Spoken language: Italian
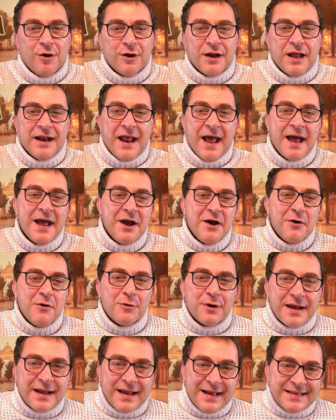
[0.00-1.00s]
allora era
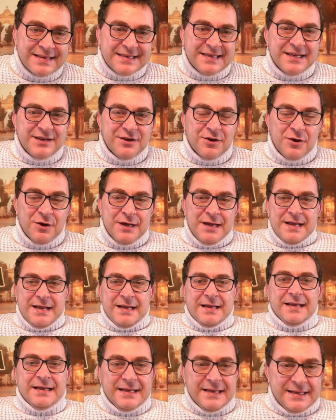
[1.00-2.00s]
un ragazzino
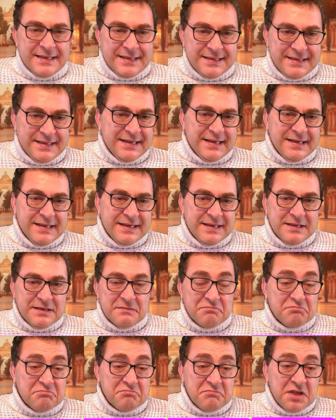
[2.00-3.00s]
eh,
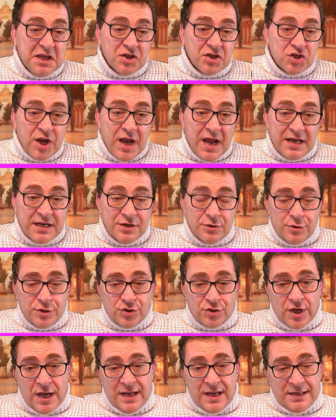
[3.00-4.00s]
di 10 anni,
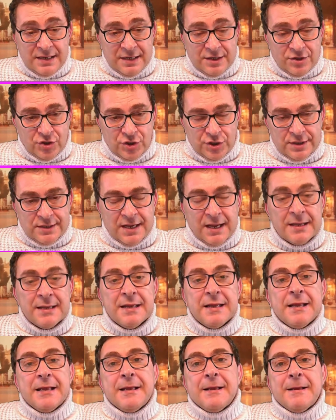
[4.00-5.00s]
12 anni circa.